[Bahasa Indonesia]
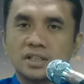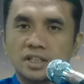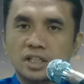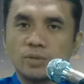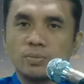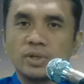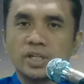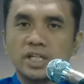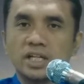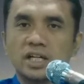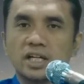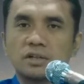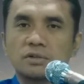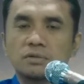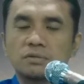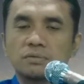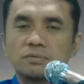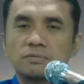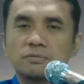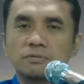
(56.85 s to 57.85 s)

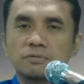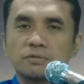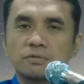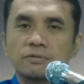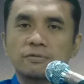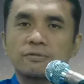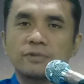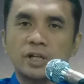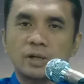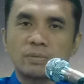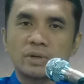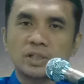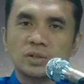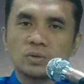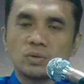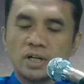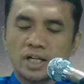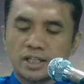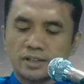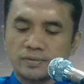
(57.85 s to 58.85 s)
Demikian firman
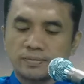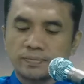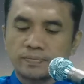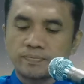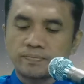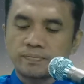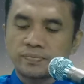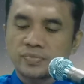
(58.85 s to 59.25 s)
Tuhan.